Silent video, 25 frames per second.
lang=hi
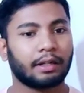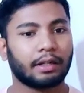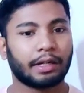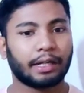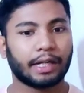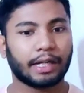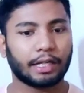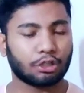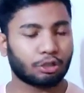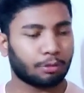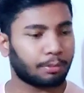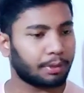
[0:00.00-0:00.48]

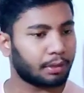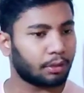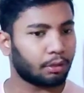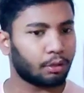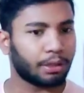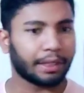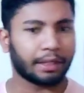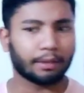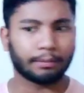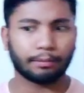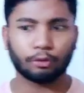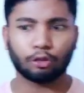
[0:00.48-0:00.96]
ठीक है जो भी दो
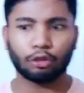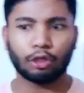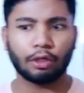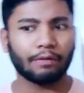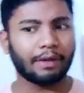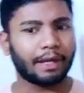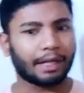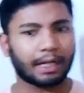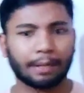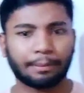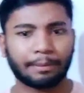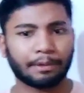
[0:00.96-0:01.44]
ही दो ही
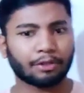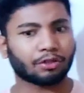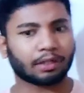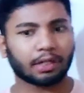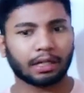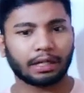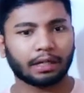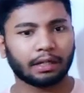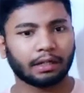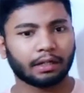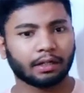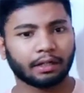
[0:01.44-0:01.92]
बैकअप है
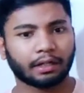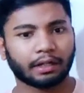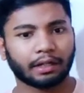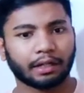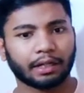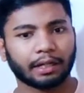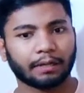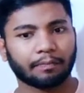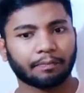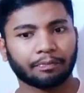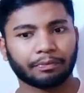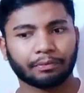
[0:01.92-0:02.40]
उसका
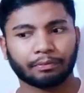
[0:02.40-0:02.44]
ठीक है